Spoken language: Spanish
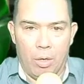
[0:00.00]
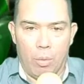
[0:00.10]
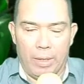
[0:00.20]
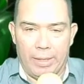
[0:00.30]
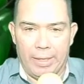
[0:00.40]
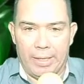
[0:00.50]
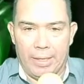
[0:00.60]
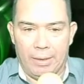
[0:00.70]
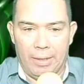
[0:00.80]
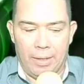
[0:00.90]
cualquier
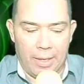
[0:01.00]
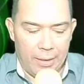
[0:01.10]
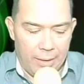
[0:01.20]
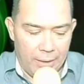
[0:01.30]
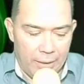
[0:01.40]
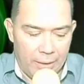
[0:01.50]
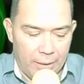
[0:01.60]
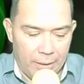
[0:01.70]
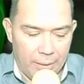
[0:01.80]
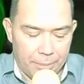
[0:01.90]
cantidad
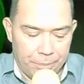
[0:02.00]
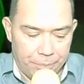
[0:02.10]
de